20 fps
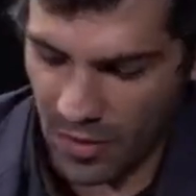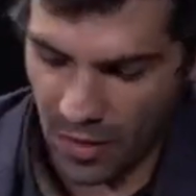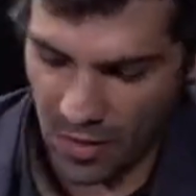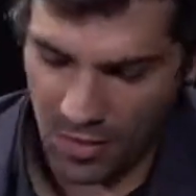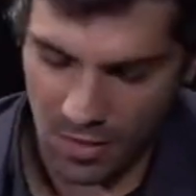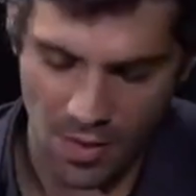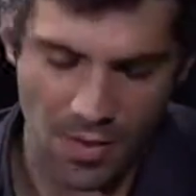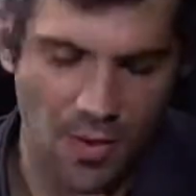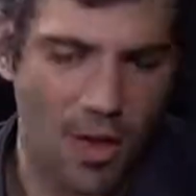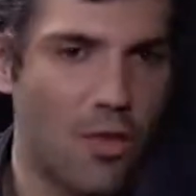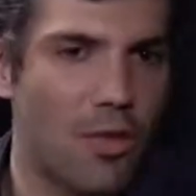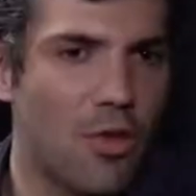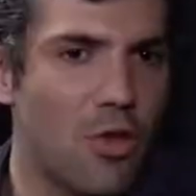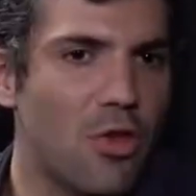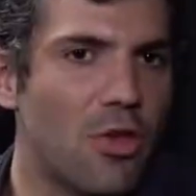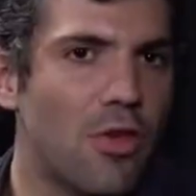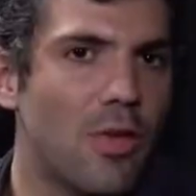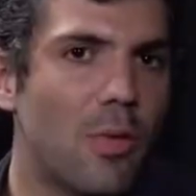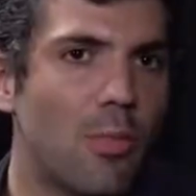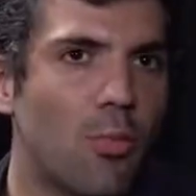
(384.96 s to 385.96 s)
que sa,
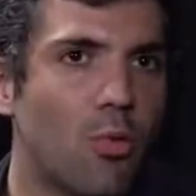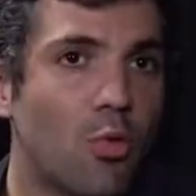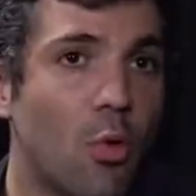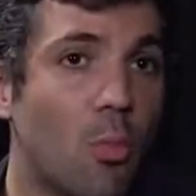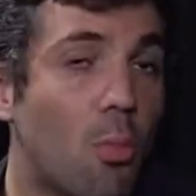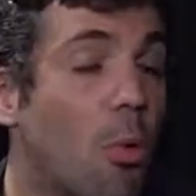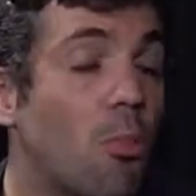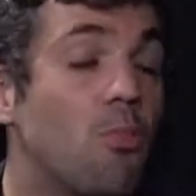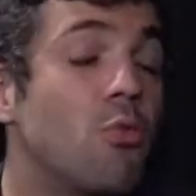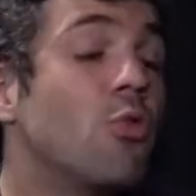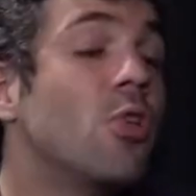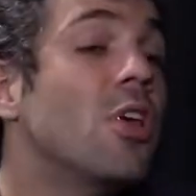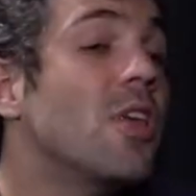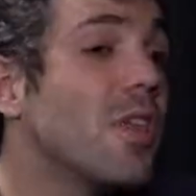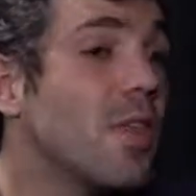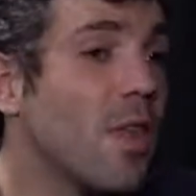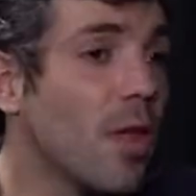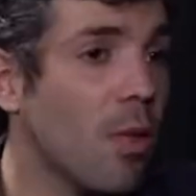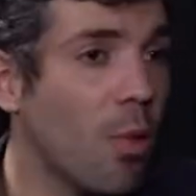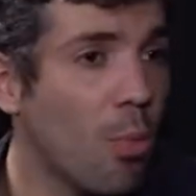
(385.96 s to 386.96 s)
stratégie euh, plutôt
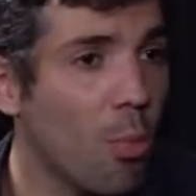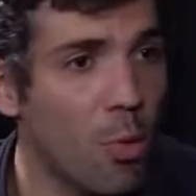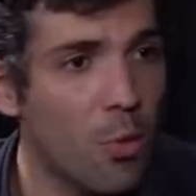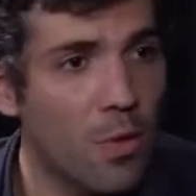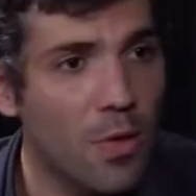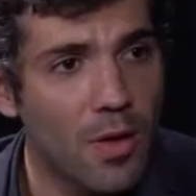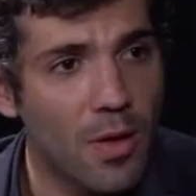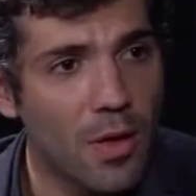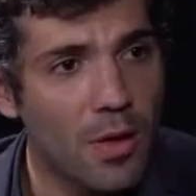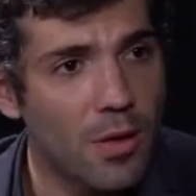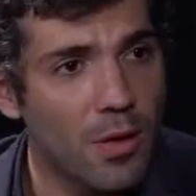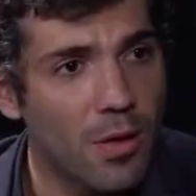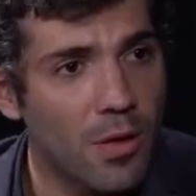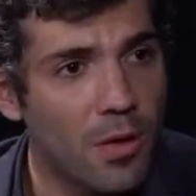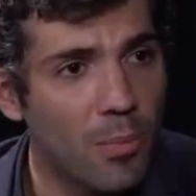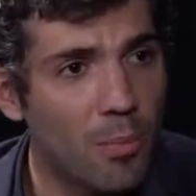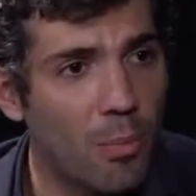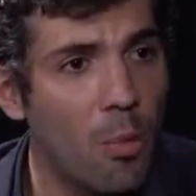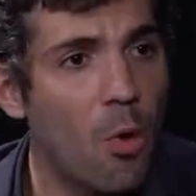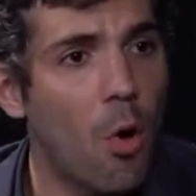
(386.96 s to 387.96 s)
populiste, hein, on peut dire,
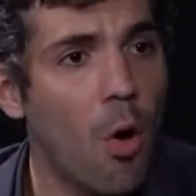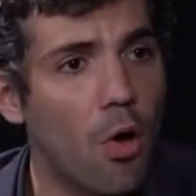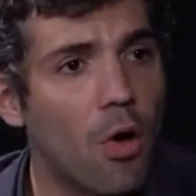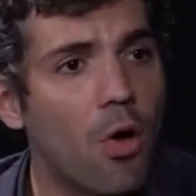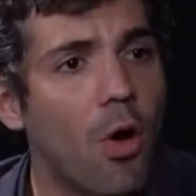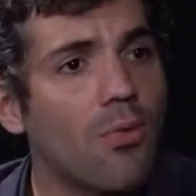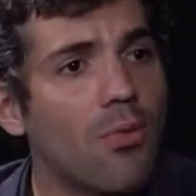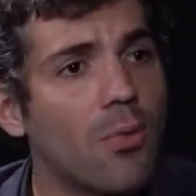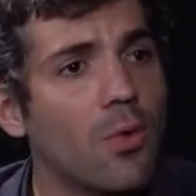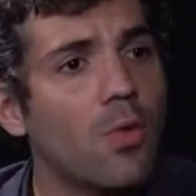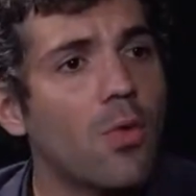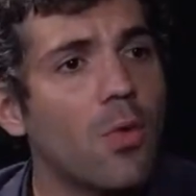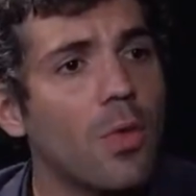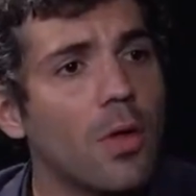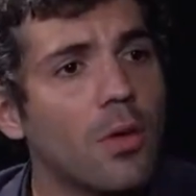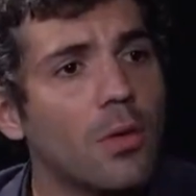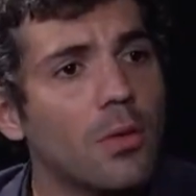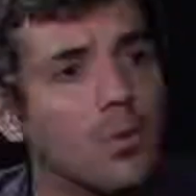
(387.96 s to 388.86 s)
euh, peut bah, encore fonctionner